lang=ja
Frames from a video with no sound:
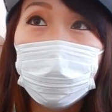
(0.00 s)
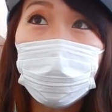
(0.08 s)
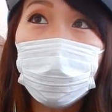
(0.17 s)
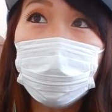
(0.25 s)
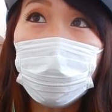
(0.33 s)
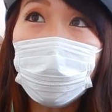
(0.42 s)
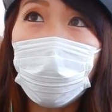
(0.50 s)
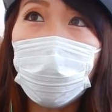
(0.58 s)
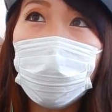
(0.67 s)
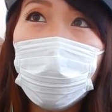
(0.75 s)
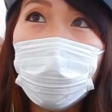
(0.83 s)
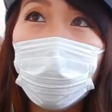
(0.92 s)
絶対、あ
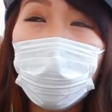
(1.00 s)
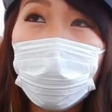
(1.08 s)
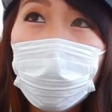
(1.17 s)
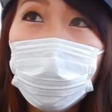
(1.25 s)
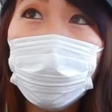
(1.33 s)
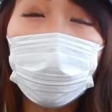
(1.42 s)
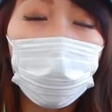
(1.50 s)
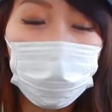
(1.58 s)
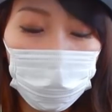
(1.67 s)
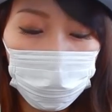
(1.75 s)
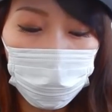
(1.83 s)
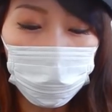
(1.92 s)
れあれみたいに
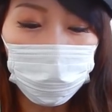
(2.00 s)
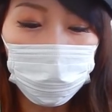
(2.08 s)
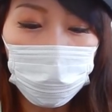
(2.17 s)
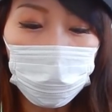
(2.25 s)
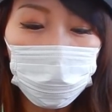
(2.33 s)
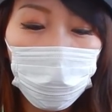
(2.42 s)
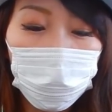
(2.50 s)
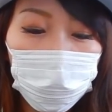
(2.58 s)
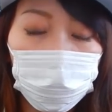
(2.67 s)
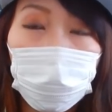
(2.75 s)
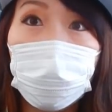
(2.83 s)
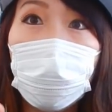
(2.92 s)
なってる人絶対いる
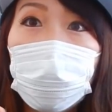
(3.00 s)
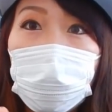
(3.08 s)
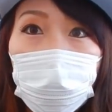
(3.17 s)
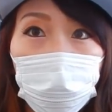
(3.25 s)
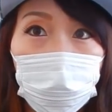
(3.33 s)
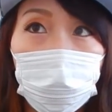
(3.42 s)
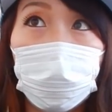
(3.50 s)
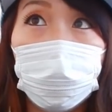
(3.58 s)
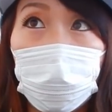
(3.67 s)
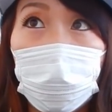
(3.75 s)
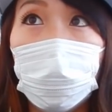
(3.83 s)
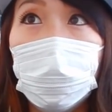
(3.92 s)
よね。ひらがなはいける
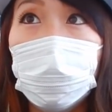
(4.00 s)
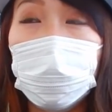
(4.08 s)
から。